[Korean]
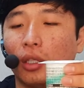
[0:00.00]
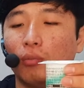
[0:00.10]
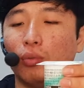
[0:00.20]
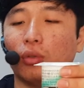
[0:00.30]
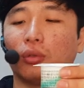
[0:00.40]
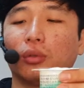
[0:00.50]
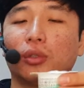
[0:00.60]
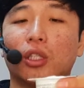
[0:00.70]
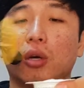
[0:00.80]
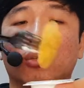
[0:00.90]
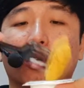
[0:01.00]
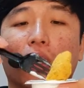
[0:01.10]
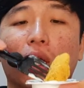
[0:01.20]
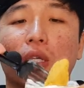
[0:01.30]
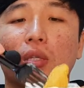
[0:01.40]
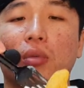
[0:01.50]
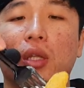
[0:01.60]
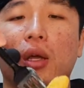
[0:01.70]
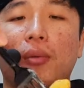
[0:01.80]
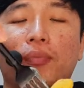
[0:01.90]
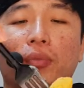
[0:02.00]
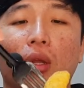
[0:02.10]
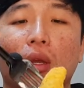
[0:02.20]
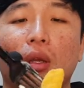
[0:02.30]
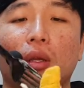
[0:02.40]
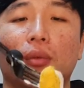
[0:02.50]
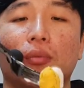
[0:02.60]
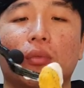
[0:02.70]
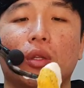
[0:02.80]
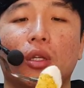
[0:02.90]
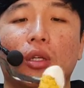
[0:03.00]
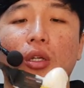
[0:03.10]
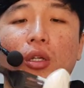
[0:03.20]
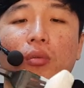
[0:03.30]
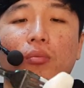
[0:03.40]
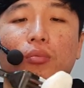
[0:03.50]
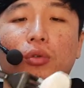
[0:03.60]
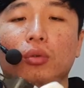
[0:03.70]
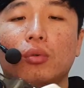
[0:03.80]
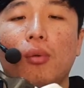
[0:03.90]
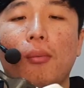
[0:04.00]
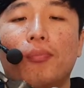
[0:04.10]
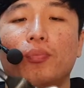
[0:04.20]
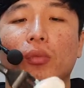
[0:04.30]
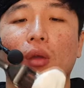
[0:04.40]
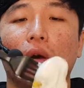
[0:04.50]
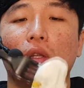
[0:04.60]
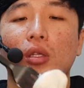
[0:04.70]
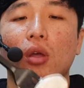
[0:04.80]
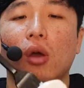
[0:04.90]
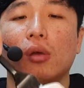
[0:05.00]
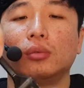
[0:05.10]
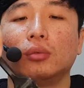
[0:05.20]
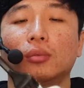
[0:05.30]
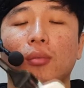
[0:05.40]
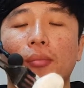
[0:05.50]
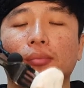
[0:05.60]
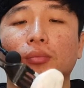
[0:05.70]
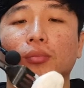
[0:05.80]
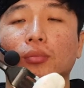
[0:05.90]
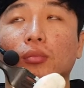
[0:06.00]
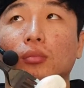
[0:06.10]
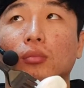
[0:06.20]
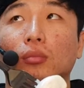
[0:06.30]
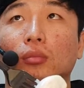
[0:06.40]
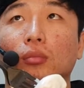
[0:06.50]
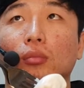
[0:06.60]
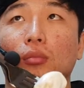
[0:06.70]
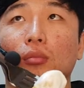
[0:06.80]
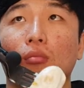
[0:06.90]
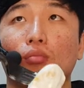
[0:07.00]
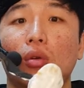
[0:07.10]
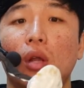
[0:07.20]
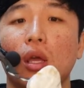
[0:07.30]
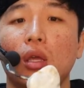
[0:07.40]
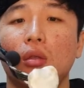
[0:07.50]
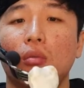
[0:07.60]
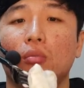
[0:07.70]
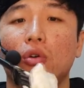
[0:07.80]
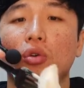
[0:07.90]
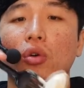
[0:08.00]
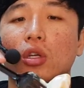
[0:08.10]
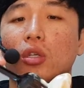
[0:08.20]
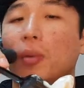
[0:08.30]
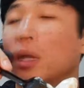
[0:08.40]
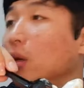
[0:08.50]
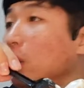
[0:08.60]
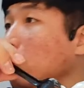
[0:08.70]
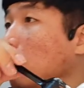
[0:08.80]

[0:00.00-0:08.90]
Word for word: 듬뿍 찍어보도록 하겠습니다. 어, 저 네, 플레인 뭐 본적 있어요. 어디서요? 스타벅스에서 플레인 뭐죠? 거기서 파는 건?